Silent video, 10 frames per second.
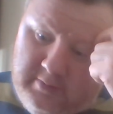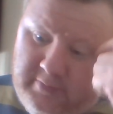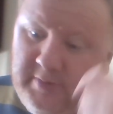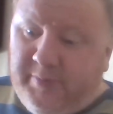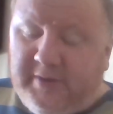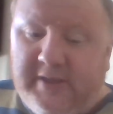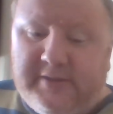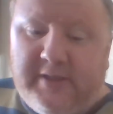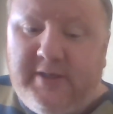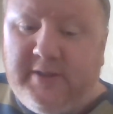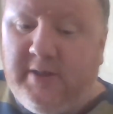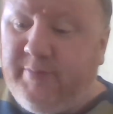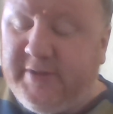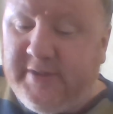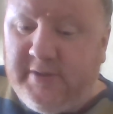свои 15 лет или
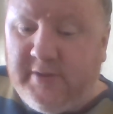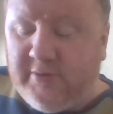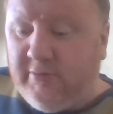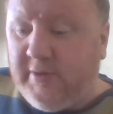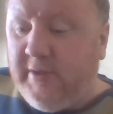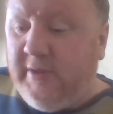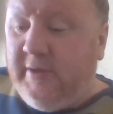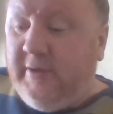пожизненный срок –